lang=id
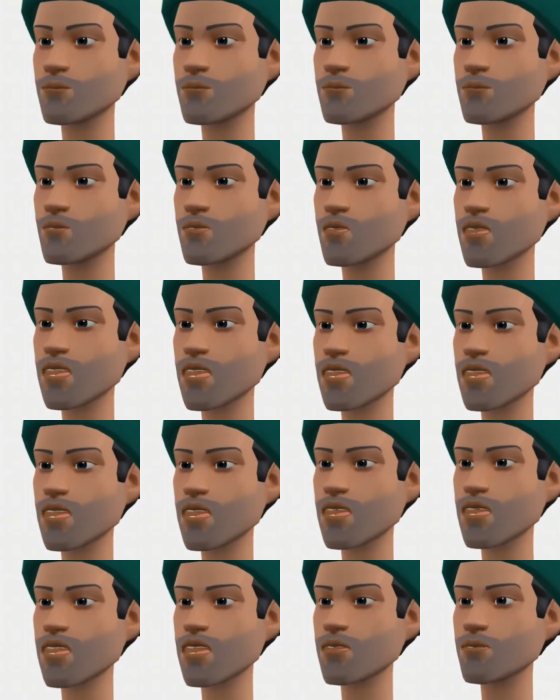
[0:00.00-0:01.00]
Ya
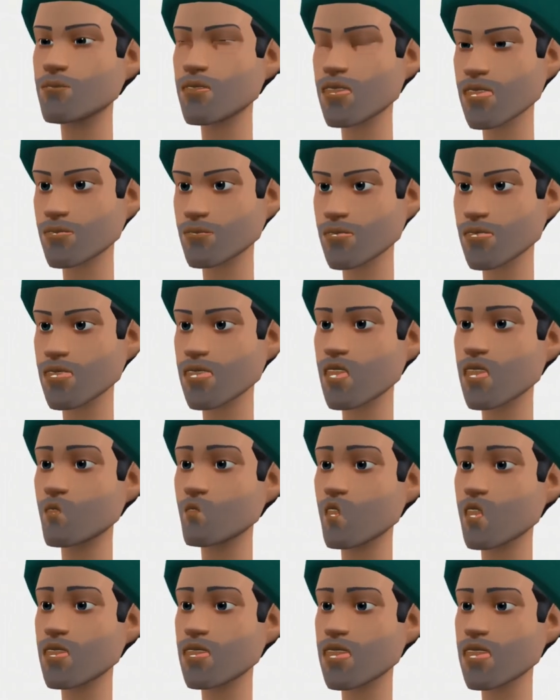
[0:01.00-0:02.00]
enggak lah Den,
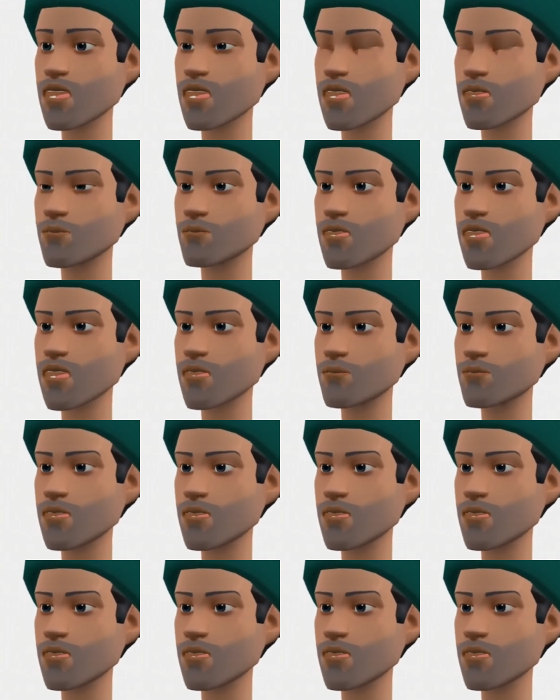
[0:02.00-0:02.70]
ngawur itu namanya.